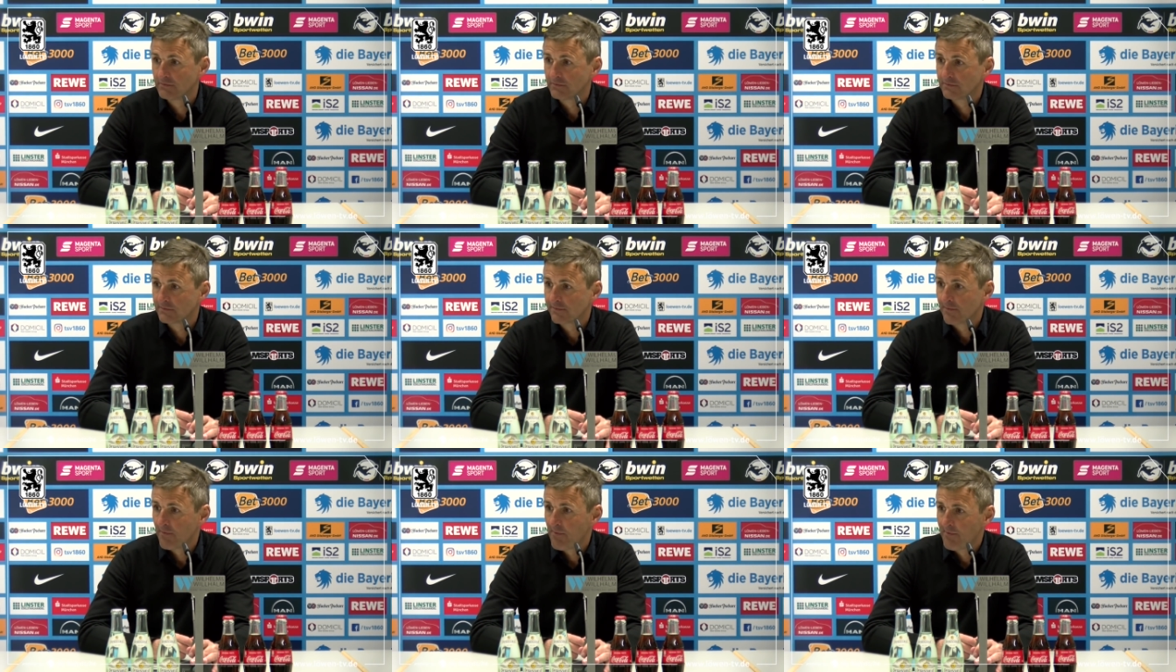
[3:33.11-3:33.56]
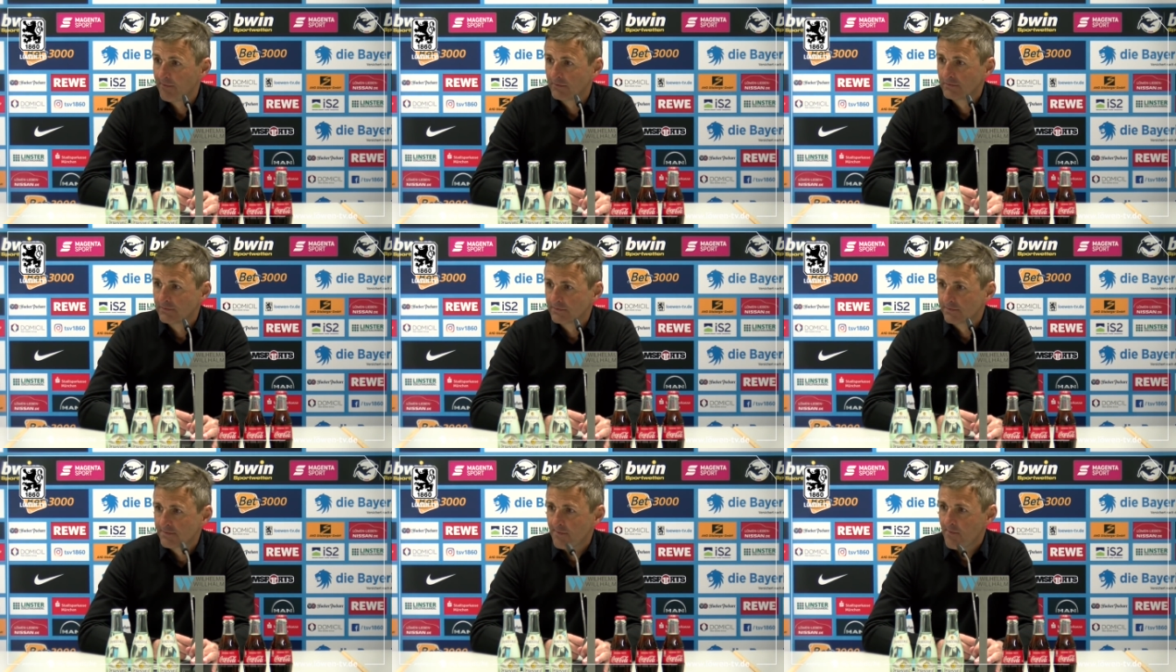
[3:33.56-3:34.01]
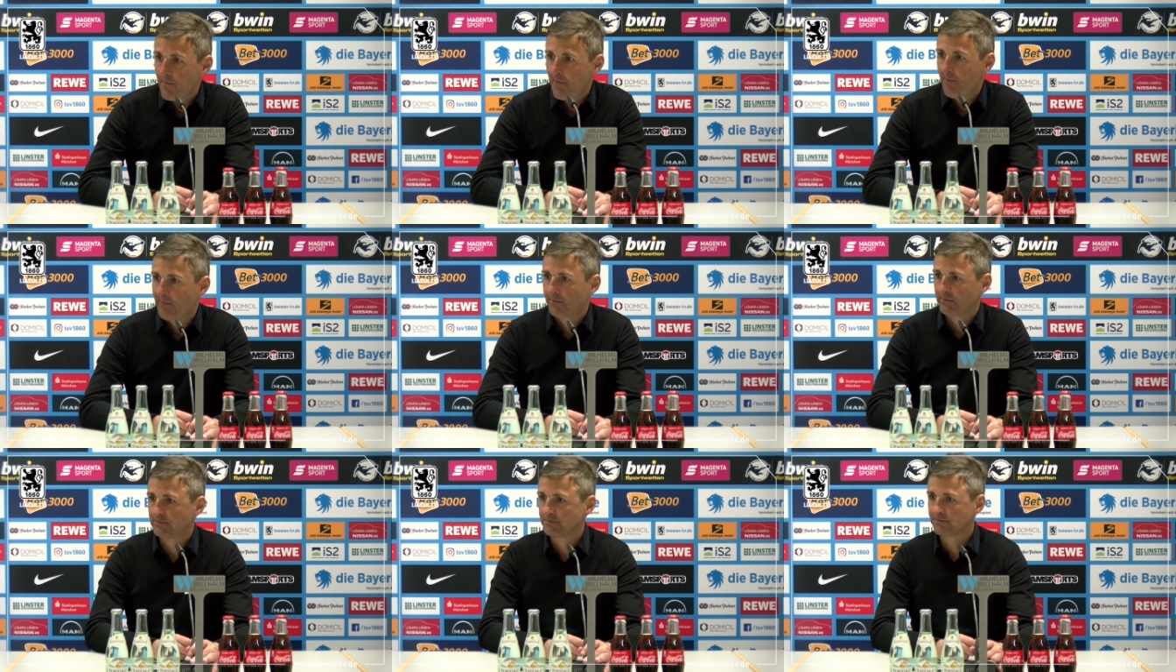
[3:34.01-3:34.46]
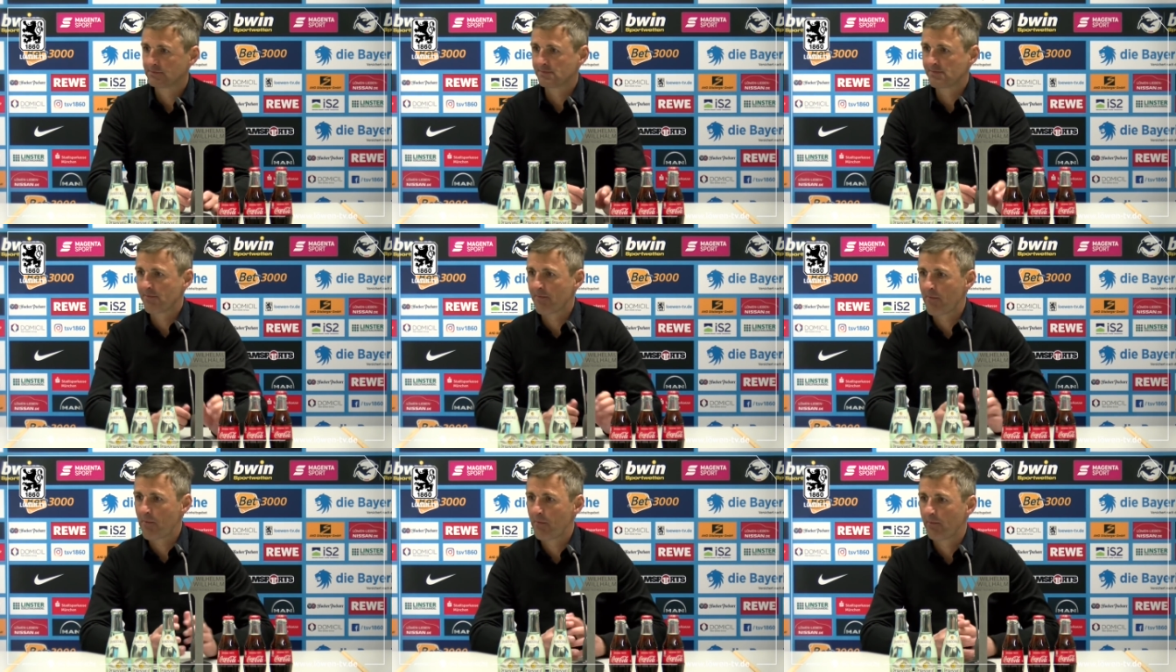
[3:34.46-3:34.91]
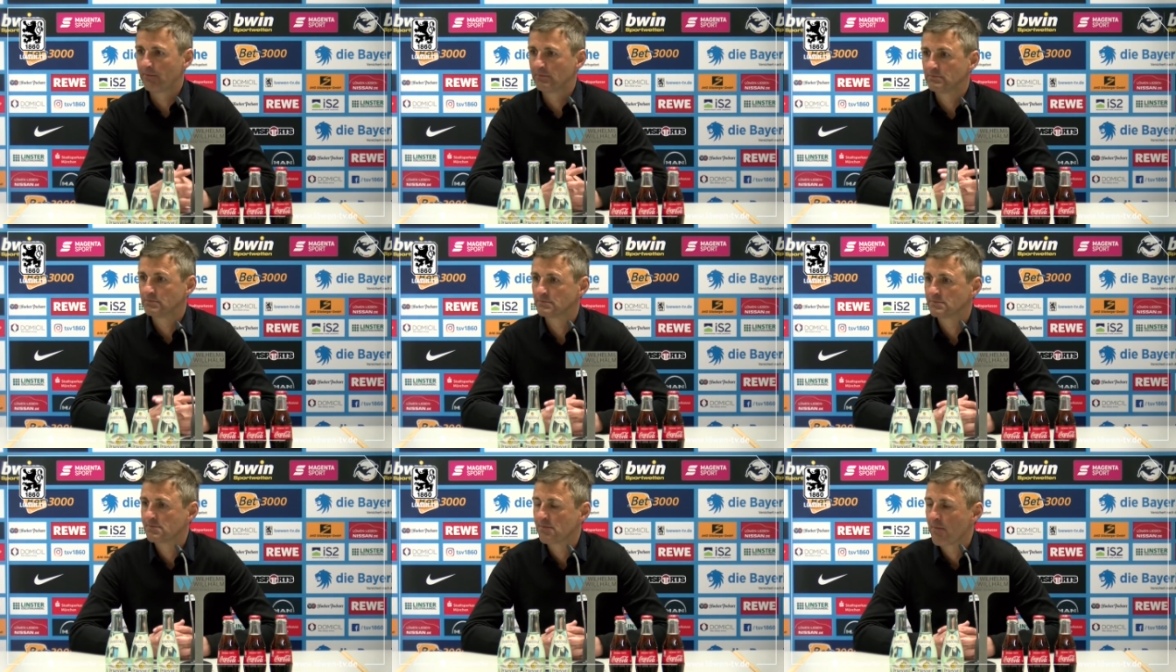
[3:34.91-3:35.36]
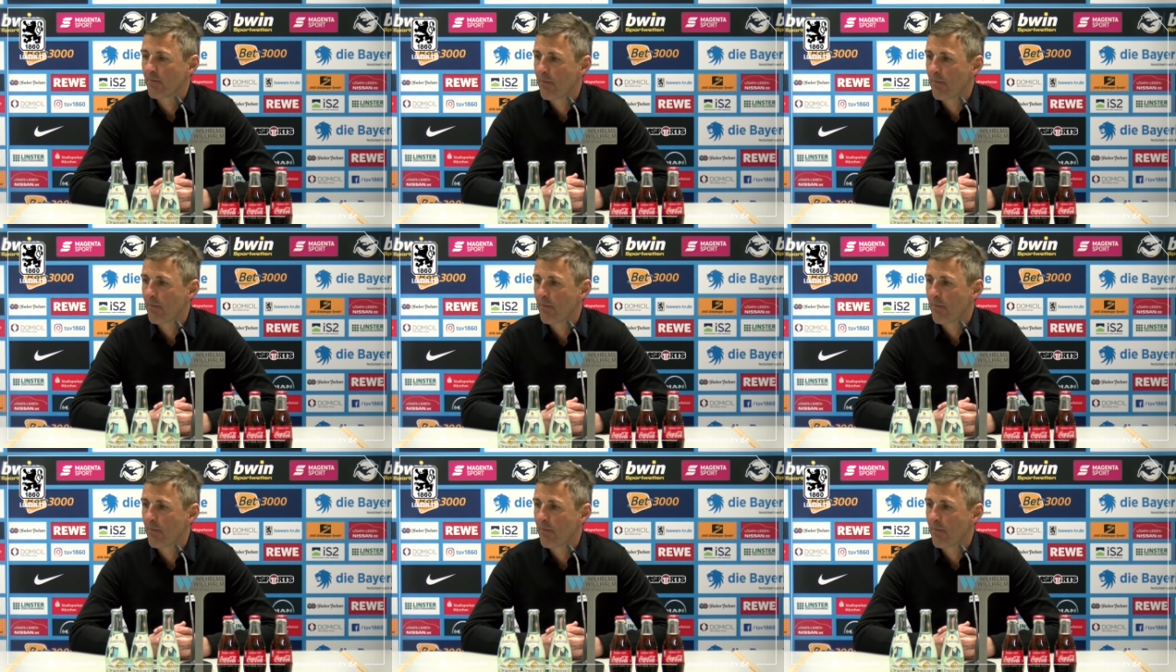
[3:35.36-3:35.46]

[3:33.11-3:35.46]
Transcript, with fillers: Michael Kölner, herzlichen Glückwunsch zum